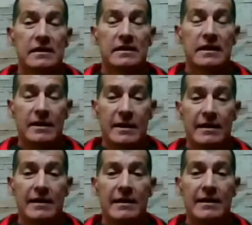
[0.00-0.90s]
y
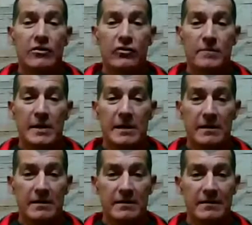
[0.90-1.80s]
era en el año 2000.
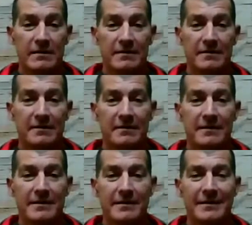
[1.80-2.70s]

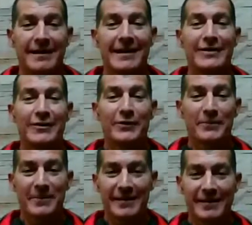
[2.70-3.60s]
En el año
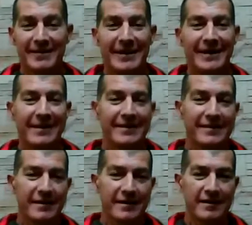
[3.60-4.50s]
2000 de
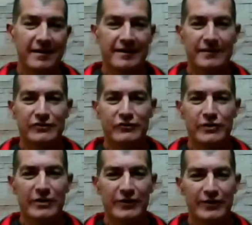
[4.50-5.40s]
Argentina a Estados
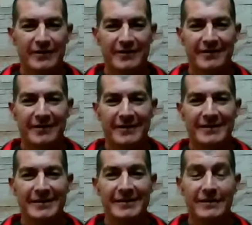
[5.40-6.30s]
Unidos.
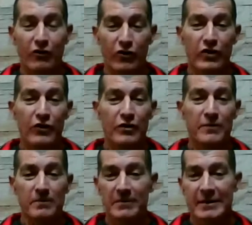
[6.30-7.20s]
Que de
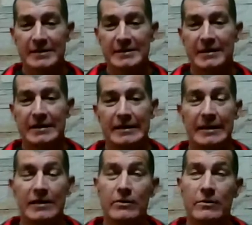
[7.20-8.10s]
hoy, me decía, el
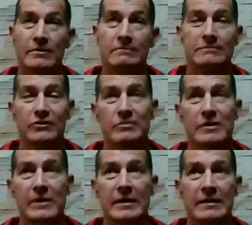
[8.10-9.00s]
año
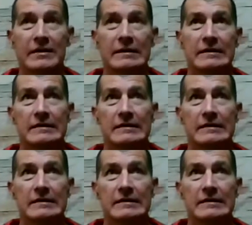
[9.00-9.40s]
2020